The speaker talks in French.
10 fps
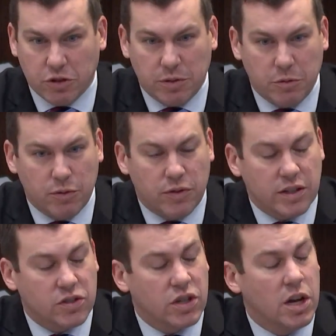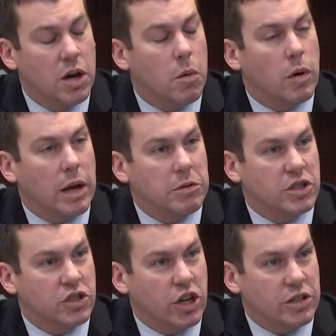Mais à moins que
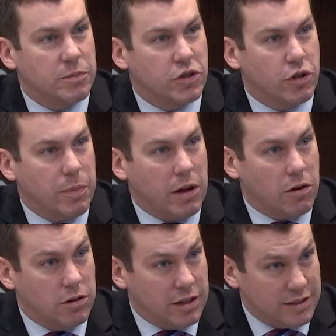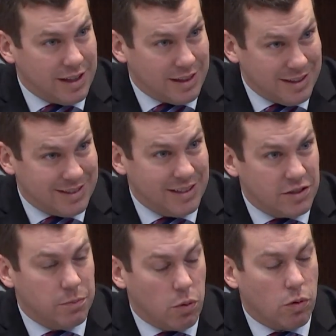quelqu'un d'autre veuille se
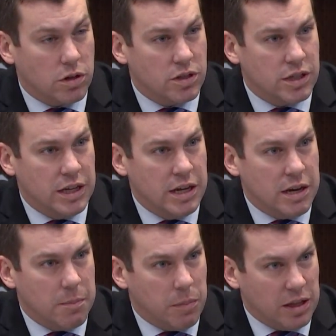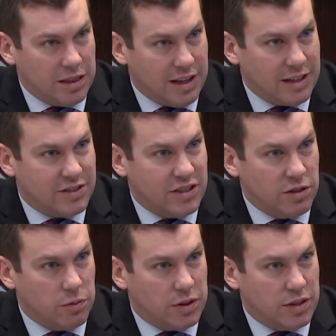joindre au débat, Monsieur Parent, je suggère que
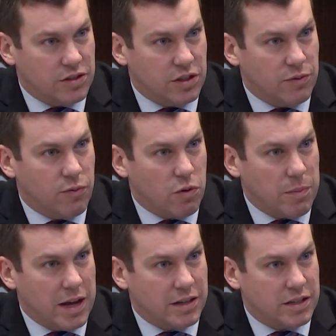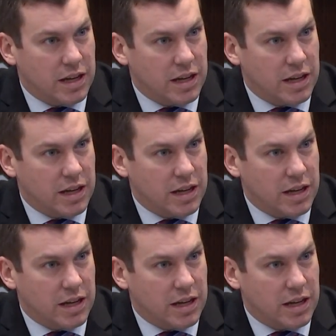votre motion est très importante.